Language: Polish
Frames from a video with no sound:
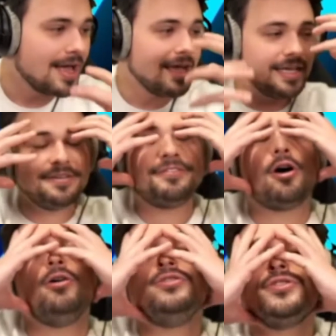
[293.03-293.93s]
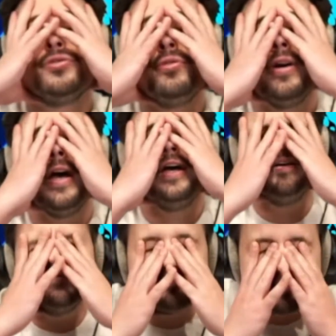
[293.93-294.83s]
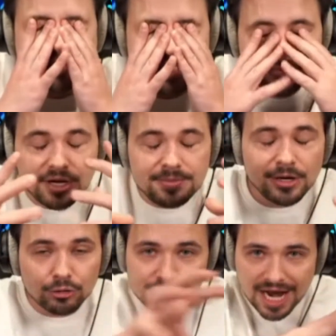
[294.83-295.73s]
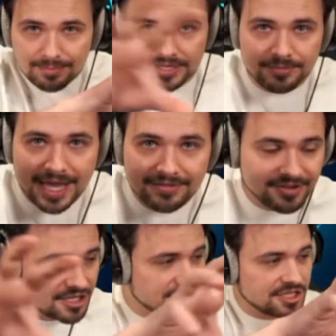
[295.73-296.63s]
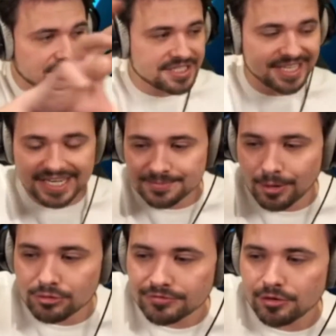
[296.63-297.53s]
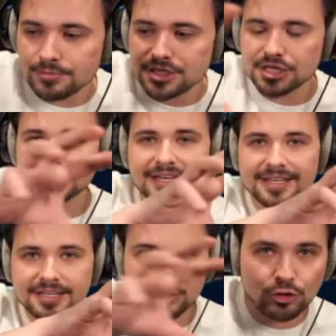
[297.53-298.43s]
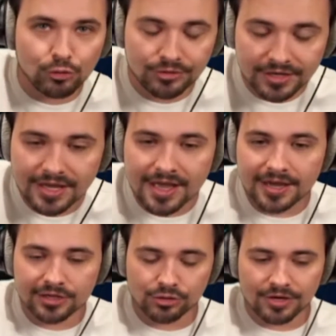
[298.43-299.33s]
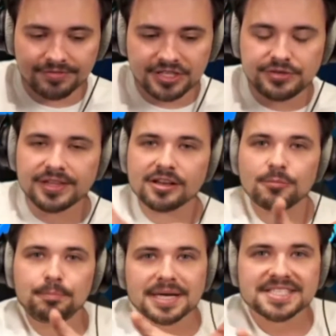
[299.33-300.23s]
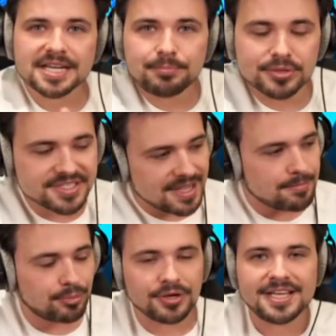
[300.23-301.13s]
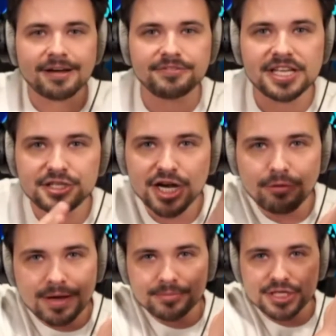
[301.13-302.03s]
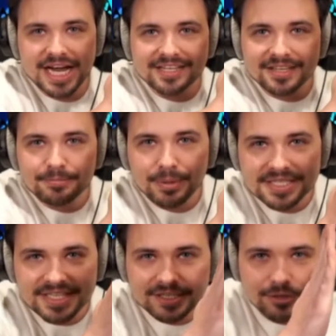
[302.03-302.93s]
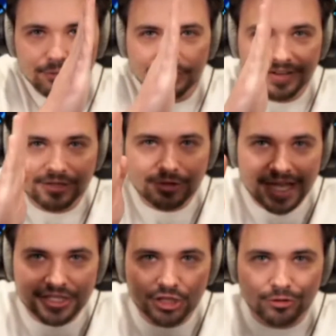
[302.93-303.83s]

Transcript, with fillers: i w końcu przed moimi oczami miałem wrażenie, że zrespawnował mi się taki HUD, który wyświetlał pasek postępu. I ja wiedziałem, że jak ten pasek kurwa dojedzie do